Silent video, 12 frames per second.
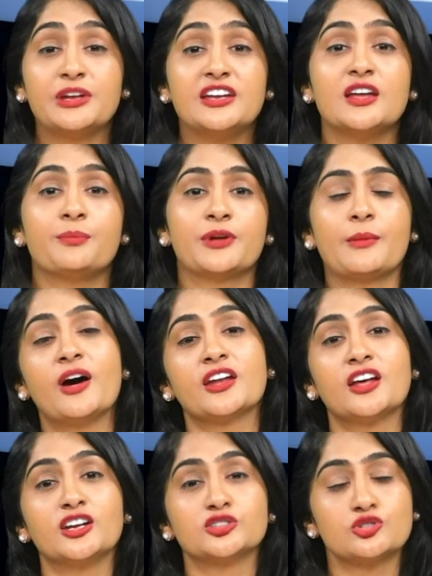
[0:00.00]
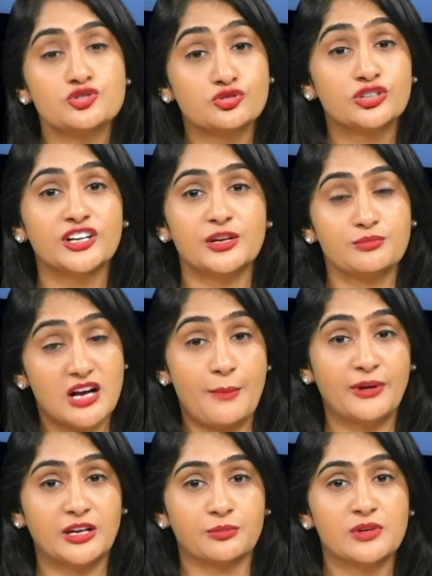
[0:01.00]
భిన్న ప్రమాణాలతో చూడటం
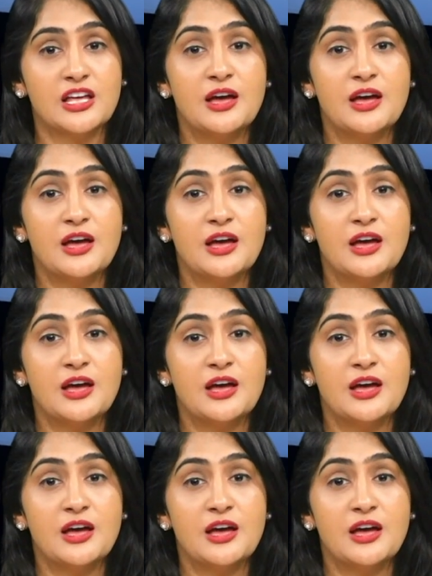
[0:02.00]
కపటం